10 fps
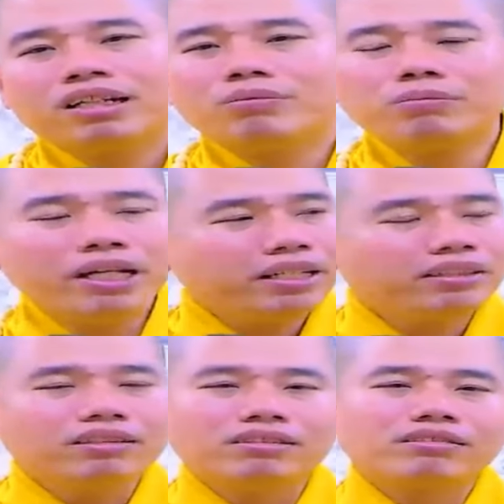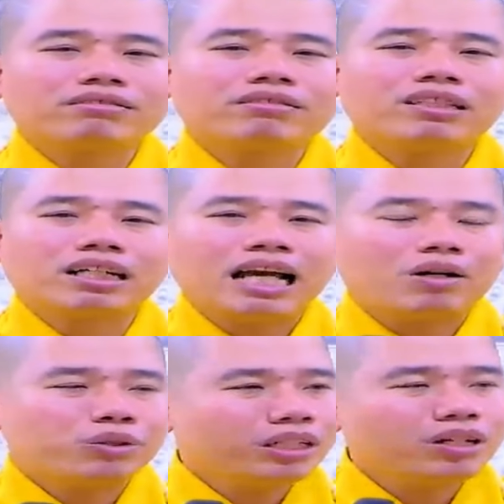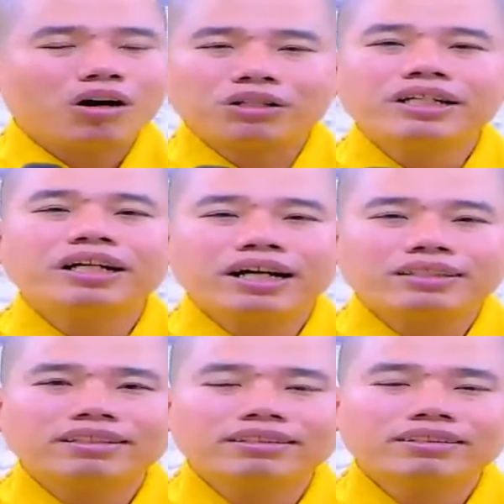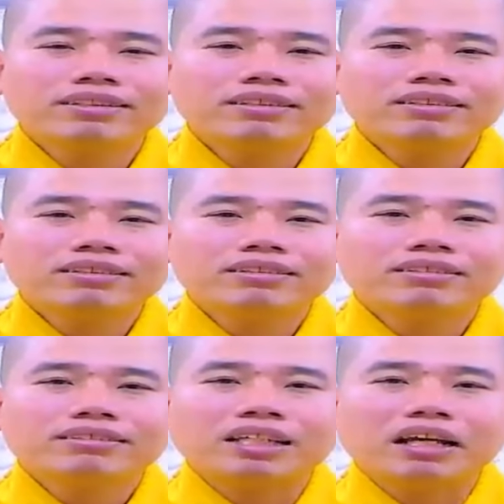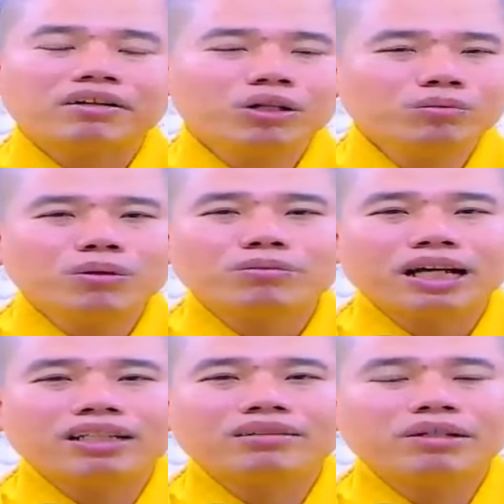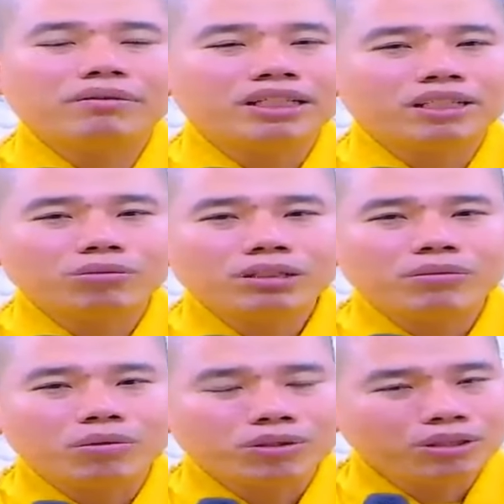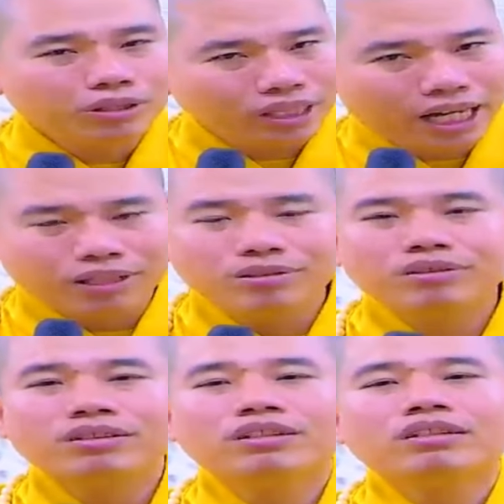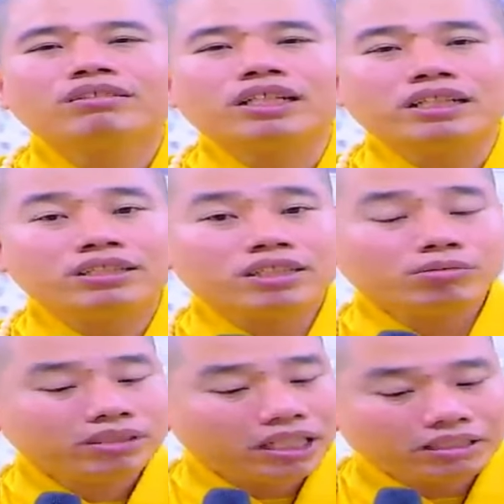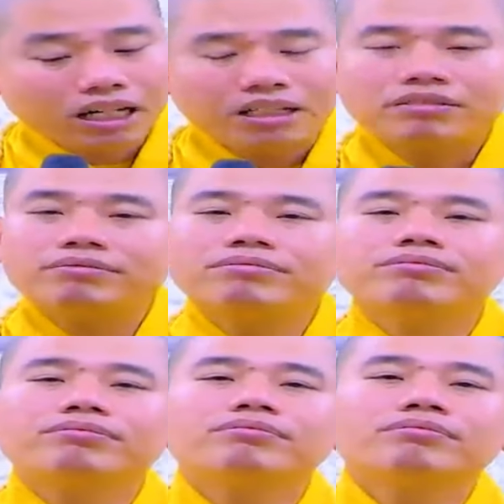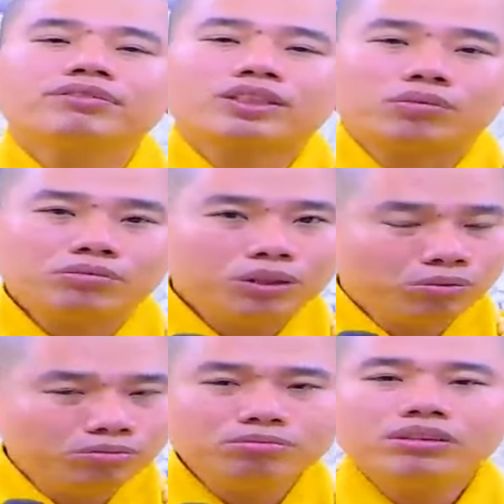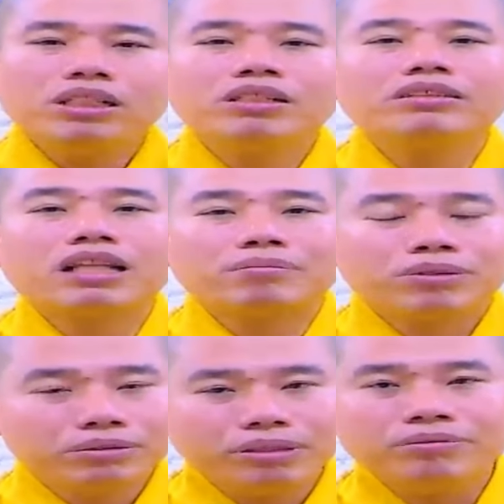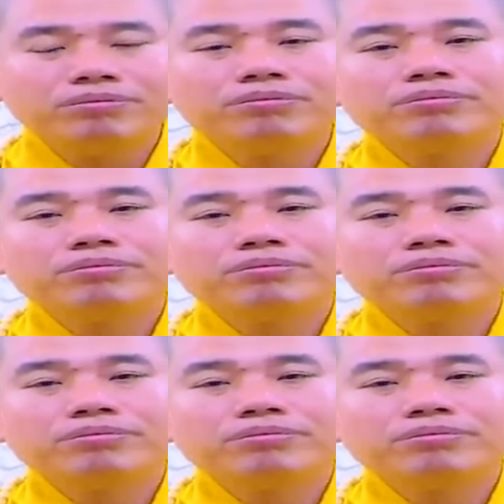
không biết được chừng nào duyên còn duyên hết chỉ có đúng một cách quý vị sống với một con người nào thì nên sống chân thật sống đúng với lương tâm của mình